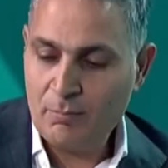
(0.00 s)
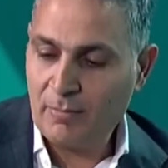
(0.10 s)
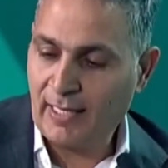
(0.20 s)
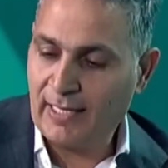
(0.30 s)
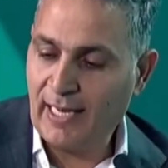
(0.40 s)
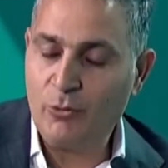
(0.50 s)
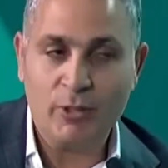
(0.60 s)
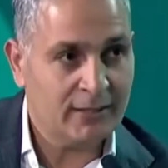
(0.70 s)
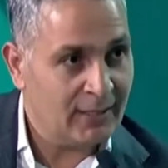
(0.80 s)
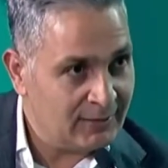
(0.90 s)
من خلال
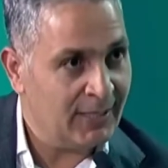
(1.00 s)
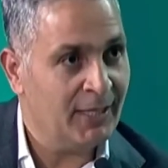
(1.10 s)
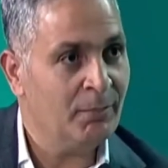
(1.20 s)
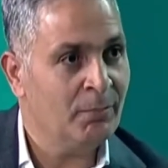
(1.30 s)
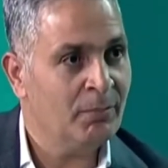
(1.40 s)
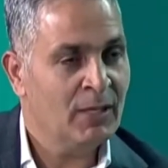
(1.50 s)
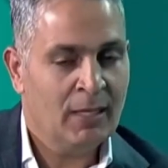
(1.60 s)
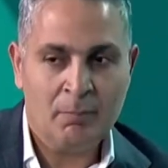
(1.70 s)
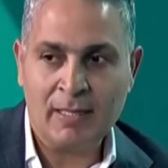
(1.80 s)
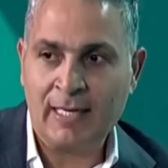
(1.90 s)
وحدتهم
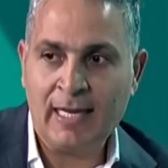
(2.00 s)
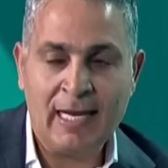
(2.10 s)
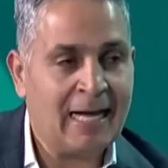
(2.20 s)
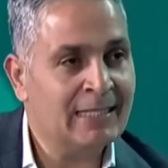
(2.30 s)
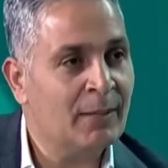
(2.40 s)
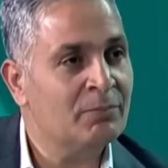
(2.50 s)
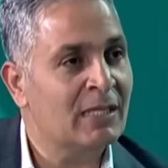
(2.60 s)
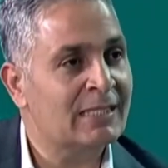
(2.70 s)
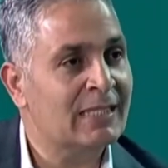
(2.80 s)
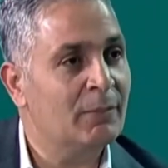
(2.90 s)
من خلال عدم
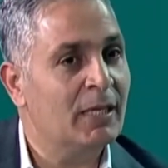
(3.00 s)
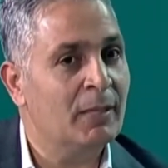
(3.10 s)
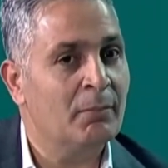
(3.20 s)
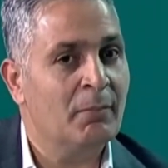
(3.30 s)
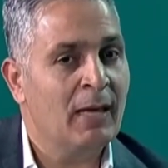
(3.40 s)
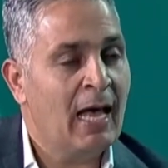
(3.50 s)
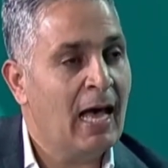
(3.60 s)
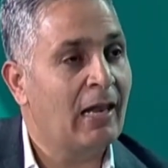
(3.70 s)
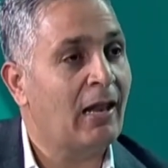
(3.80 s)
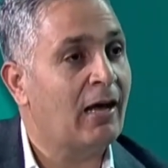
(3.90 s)
تسليمهم
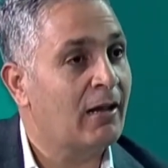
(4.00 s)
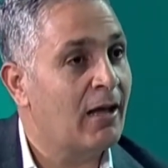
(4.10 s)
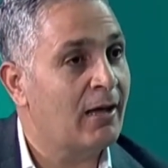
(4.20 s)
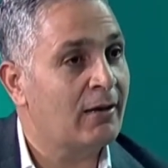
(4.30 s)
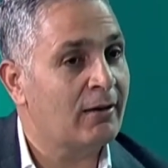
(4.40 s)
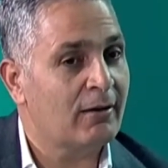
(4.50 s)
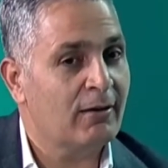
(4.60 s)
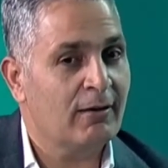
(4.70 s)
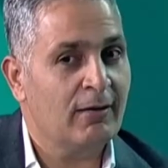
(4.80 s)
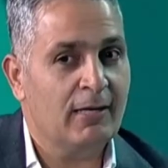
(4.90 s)
القرار
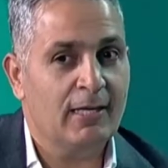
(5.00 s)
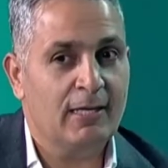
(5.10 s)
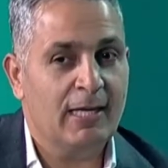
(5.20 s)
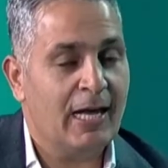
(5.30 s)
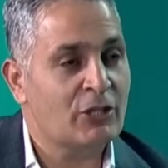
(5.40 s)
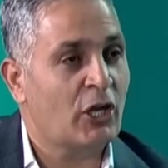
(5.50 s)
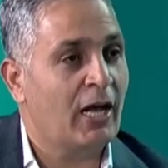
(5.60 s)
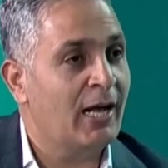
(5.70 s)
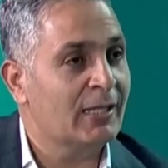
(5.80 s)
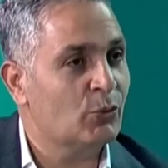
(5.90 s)

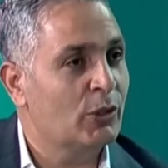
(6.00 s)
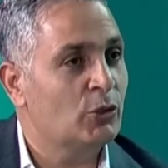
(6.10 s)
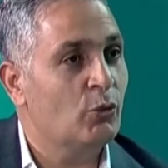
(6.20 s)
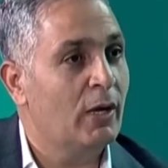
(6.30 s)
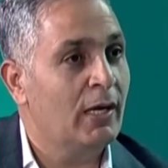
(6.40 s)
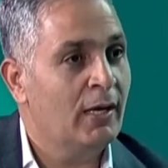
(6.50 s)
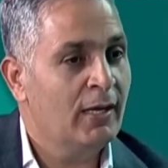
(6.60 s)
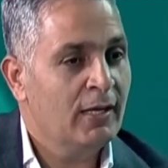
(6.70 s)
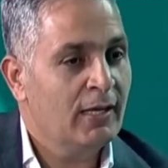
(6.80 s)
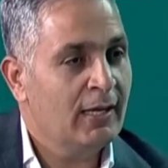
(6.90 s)
لأشخاص ودول
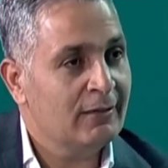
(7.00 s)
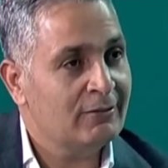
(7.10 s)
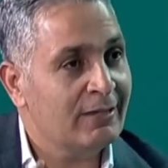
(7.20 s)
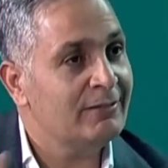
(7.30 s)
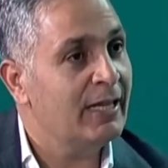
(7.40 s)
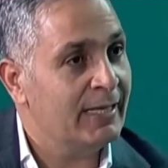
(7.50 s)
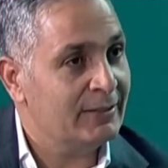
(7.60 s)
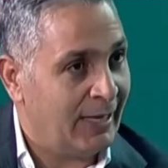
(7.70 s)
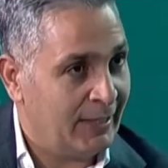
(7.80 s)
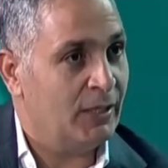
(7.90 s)
آه، تدعي
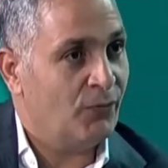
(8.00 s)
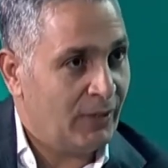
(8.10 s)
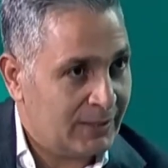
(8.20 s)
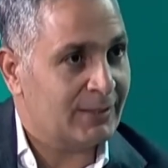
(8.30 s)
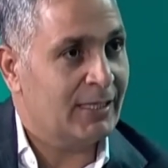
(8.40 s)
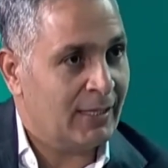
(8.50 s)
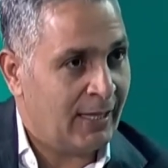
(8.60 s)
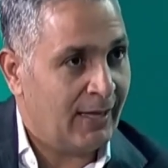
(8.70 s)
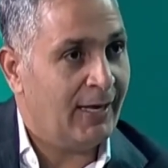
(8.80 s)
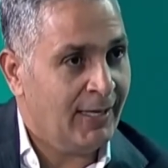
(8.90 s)
تحرير فلسطين
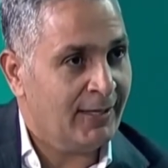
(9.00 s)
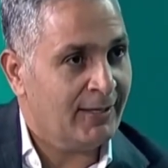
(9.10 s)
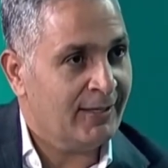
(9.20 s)
كذلك؟